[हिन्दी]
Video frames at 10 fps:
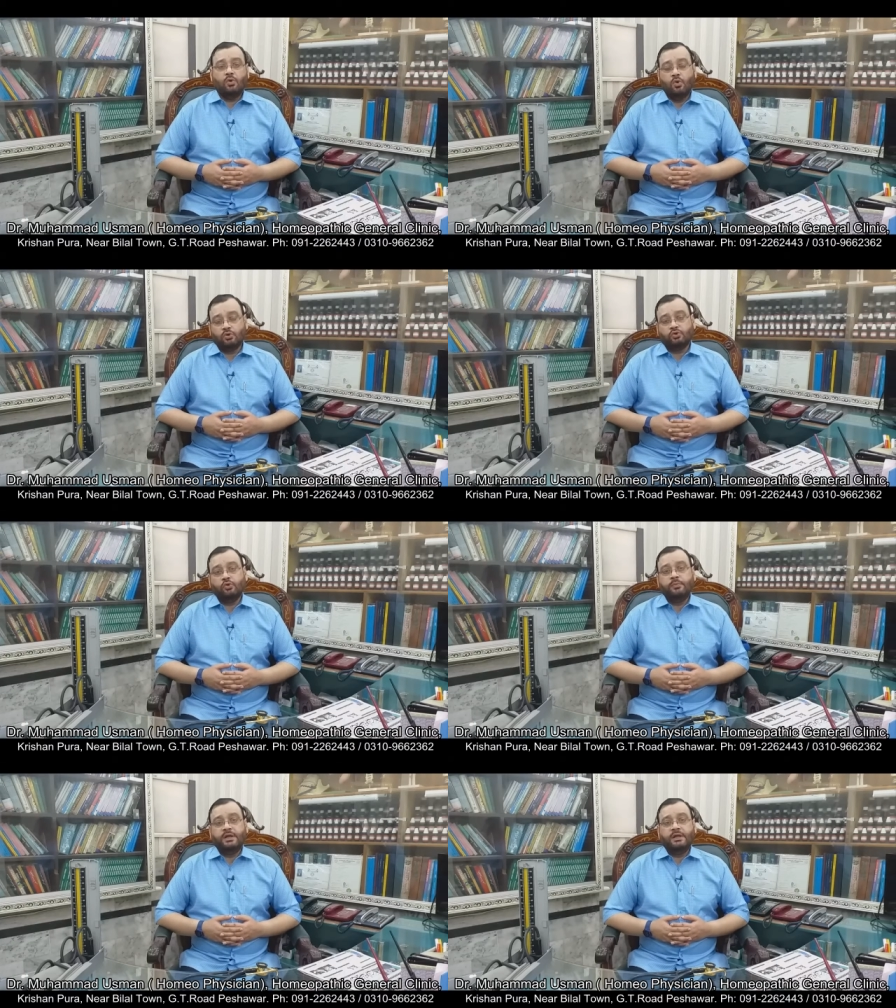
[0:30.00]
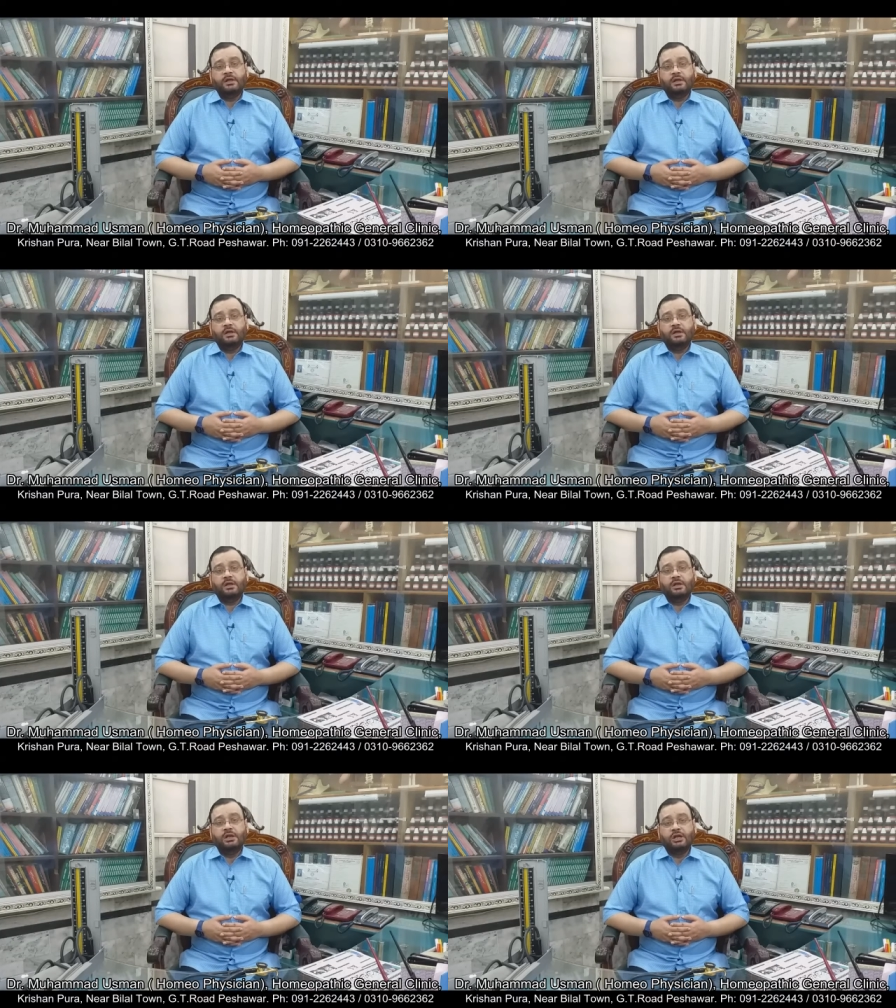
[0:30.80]
औरतों में
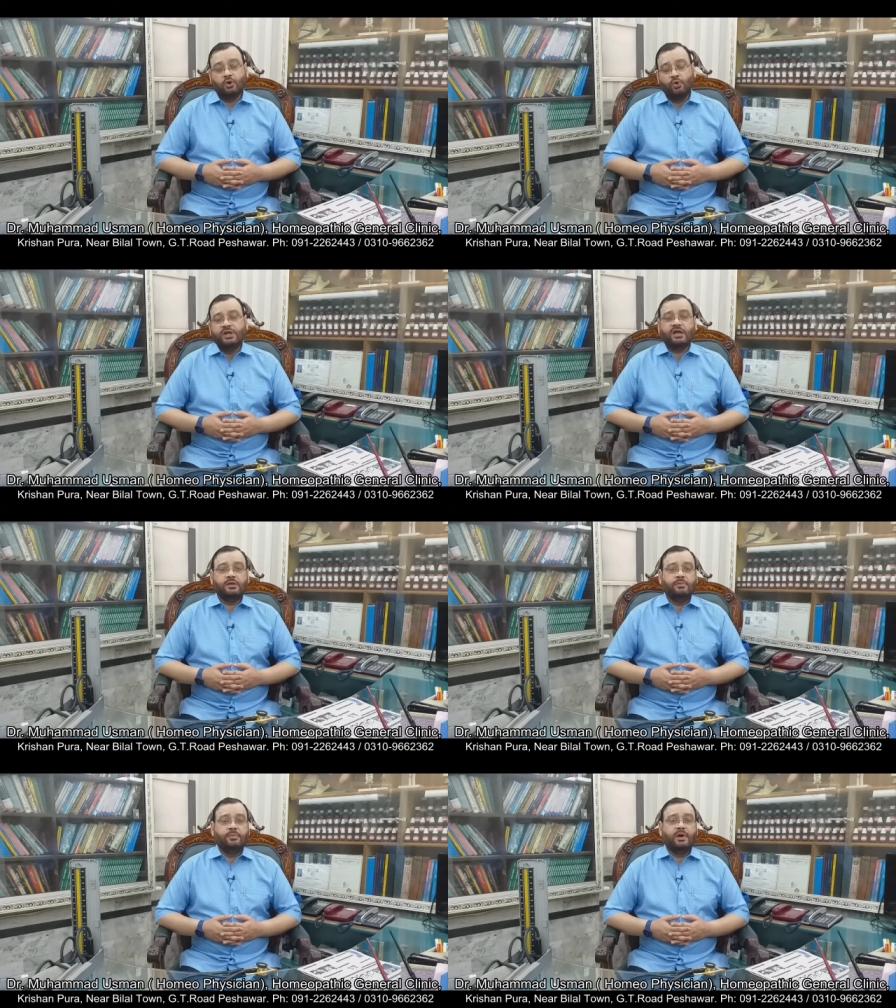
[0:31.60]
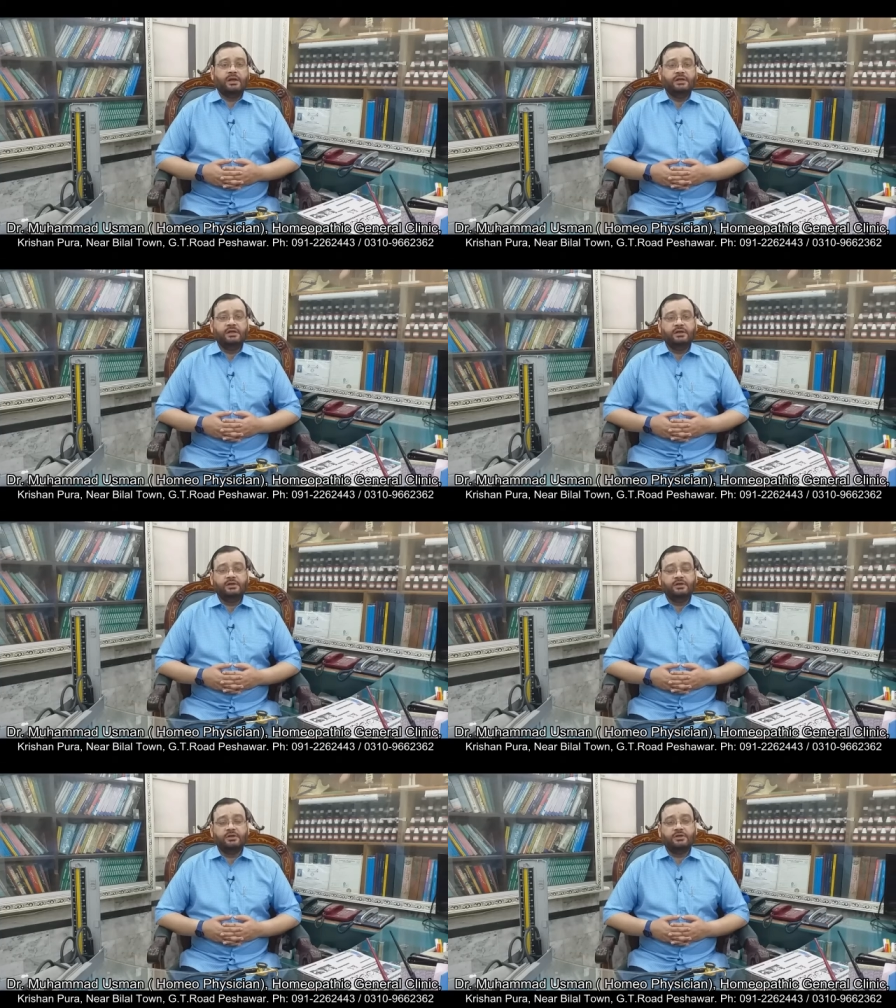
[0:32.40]
लिकोरिया की बीमारी
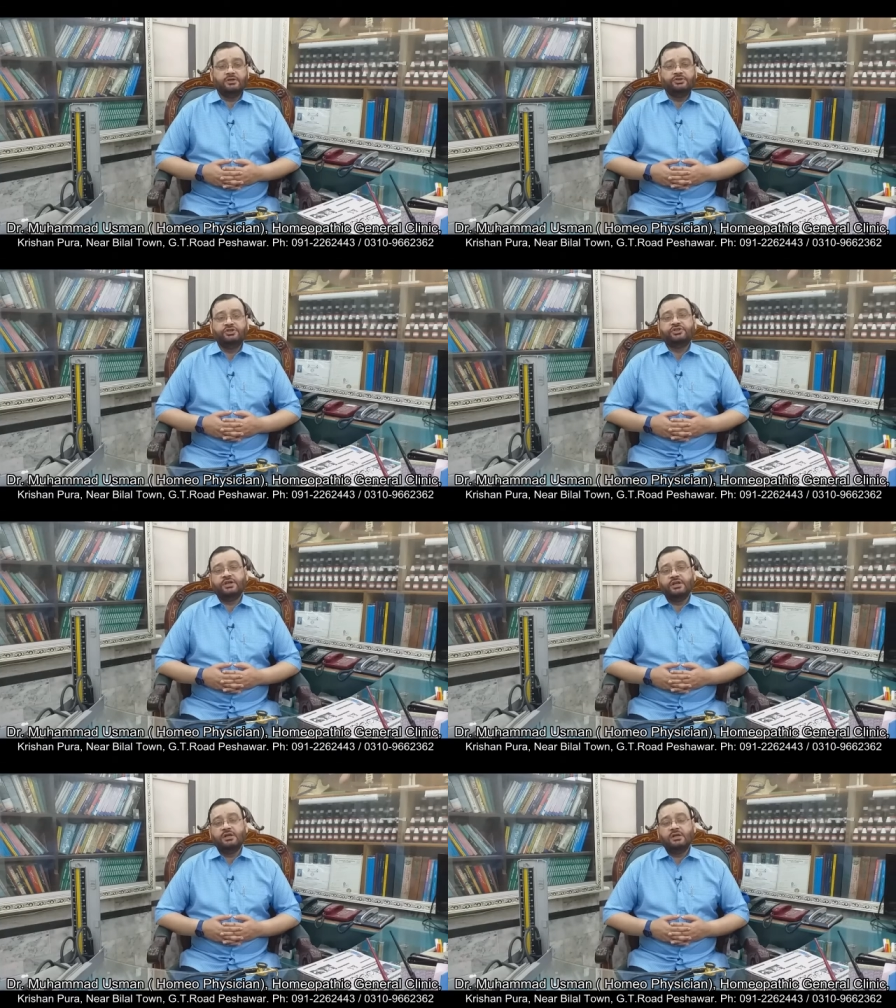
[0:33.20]
जिसे